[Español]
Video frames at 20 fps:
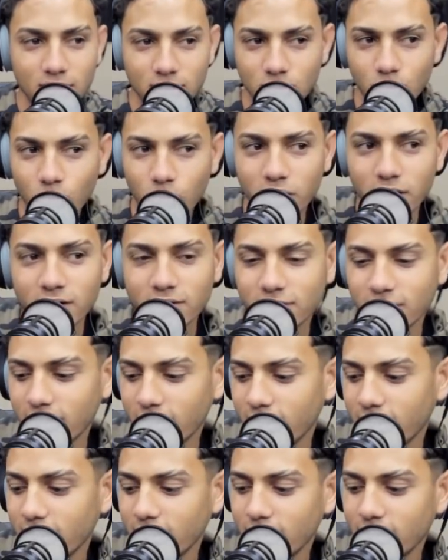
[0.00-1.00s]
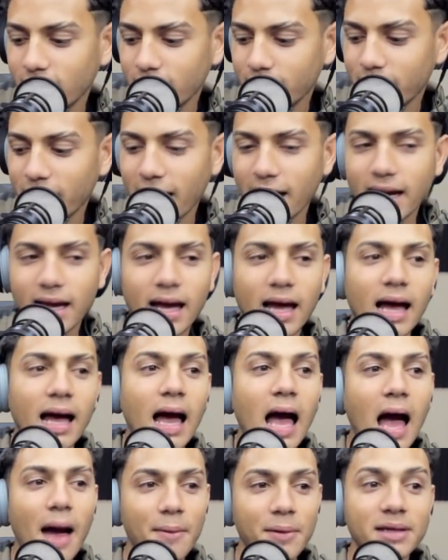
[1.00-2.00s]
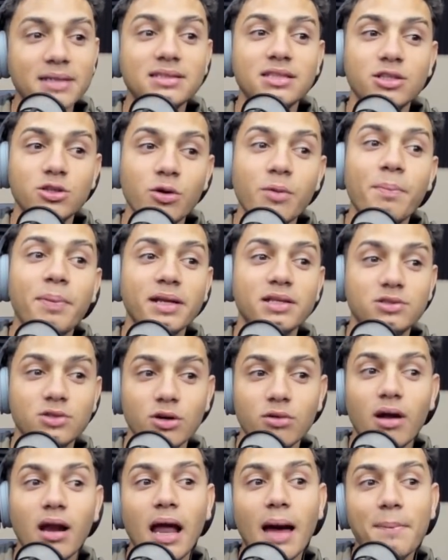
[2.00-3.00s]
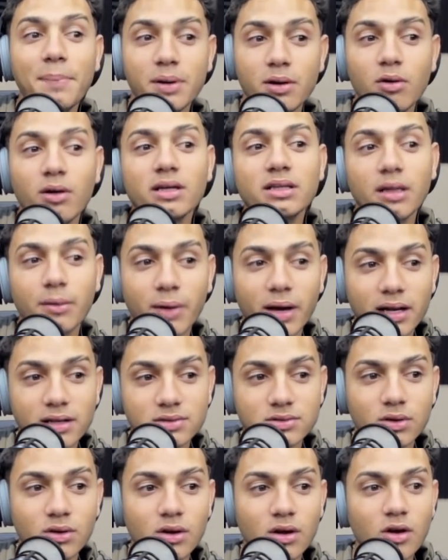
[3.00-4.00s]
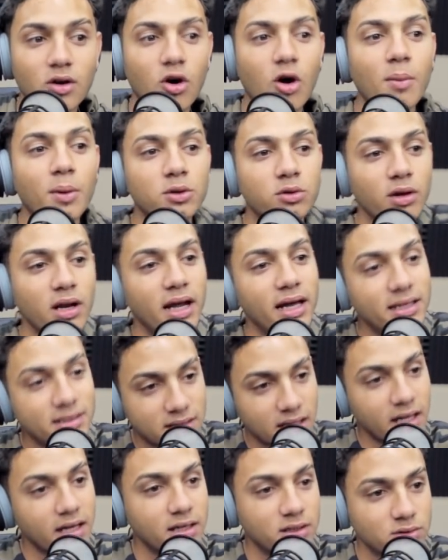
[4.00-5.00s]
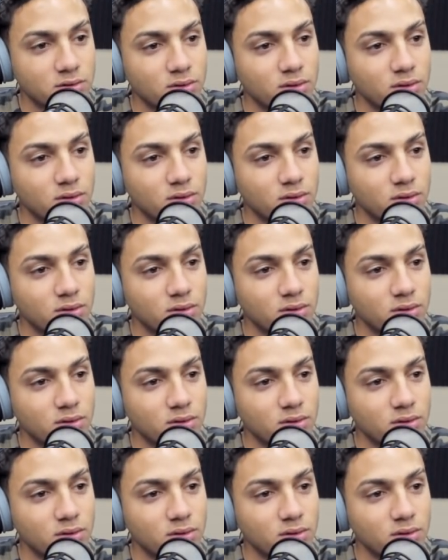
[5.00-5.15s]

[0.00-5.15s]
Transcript: Tú dices, ven acá, a ver si yo impresiono al lápiz con este verso. ¿Cómo tú elegiste eso?